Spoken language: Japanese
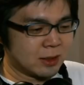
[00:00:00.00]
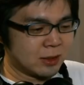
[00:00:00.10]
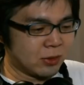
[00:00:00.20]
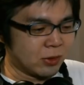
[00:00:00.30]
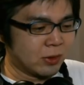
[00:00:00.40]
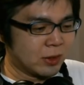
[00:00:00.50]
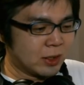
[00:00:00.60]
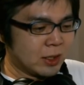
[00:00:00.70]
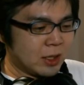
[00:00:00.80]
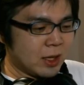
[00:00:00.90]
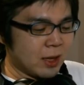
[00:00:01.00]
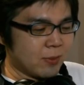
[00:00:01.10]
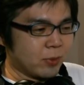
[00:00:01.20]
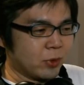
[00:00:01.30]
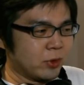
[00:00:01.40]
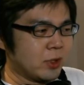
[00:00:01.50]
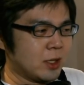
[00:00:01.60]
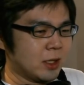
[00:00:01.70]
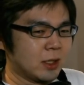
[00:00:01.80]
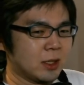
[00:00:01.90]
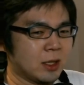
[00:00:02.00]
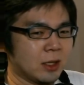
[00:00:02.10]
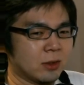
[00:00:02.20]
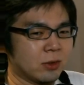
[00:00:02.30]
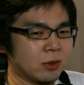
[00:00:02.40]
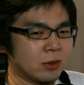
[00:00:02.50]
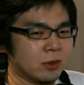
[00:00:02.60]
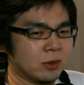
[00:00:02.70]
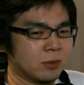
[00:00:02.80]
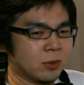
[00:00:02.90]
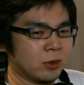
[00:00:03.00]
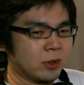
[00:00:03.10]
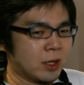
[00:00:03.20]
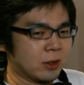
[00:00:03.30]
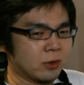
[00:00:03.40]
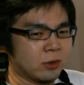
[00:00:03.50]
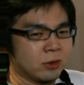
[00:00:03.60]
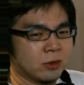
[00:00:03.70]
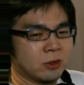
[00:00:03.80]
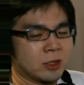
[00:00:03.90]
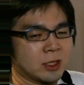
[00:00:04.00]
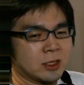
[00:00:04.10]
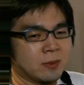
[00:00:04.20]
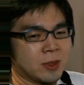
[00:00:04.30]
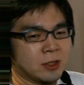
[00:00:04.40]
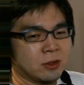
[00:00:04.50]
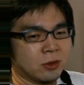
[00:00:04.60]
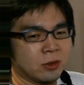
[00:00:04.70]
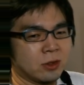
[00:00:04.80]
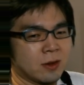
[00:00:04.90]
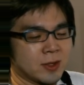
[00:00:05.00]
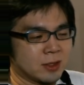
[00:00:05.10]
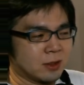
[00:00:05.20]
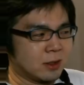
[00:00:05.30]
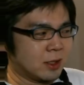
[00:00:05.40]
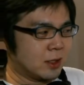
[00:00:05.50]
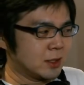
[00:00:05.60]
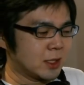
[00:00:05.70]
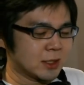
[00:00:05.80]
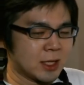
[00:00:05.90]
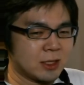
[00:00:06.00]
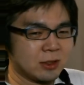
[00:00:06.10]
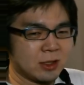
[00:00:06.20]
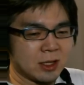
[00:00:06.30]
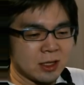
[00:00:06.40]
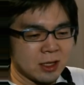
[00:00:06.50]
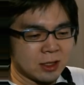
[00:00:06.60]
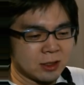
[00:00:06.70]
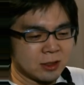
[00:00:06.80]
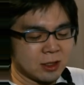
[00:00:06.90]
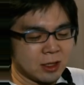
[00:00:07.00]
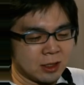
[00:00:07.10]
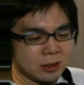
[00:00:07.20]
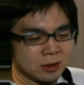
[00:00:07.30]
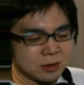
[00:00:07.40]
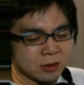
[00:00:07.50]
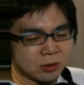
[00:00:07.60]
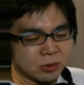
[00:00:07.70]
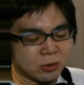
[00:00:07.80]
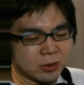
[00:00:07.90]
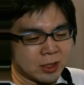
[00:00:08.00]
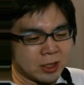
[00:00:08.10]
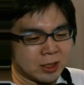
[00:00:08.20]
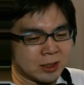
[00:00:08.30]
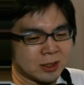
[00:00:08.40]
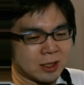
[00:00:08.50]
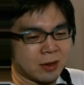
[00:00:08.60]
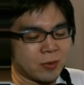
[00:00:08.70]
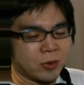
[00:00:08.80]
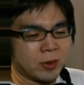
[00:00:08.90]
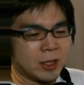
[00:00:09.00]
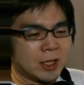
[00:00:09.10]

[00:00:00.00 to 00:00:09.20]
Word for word: のえー、ものに、えー、こういうものでこういう人たちは飯を食ってますんでじゃあ最終的に行き行き着くところは何かって言ったらもう